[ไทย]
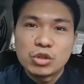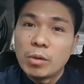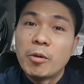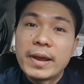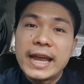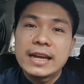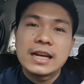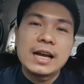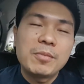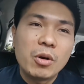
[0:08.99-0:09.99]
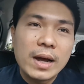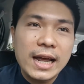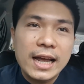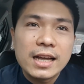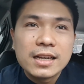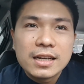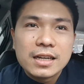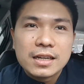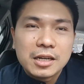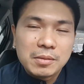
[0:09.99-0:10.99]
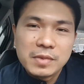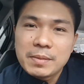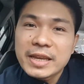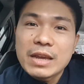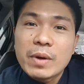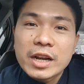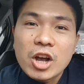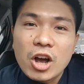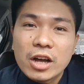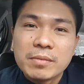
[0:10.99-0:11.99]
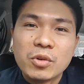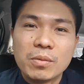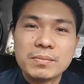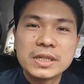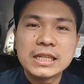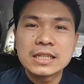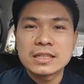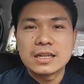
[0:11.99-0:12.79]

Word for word: ตัวผมเองนะครับ เพราะว่าเมื่อไม่กี่วันก่อนผมเพิ่ง